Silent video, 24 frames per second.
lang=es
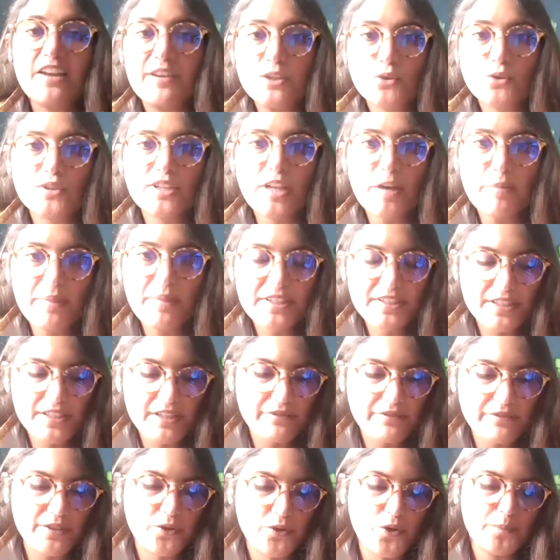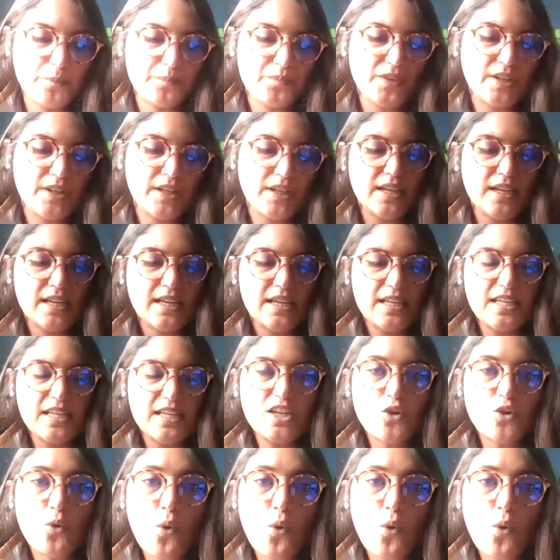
evento en específico. Y